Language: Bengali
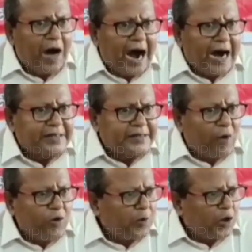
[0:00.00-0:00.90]
এবং
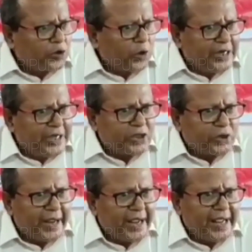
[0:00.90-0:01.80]
আট টাউন
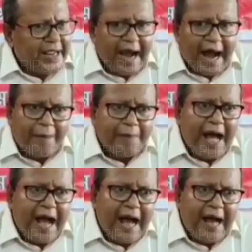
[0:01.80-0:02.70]
বর্দোয়ালি আসনে
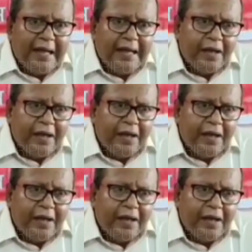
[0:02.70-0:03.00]
আমরা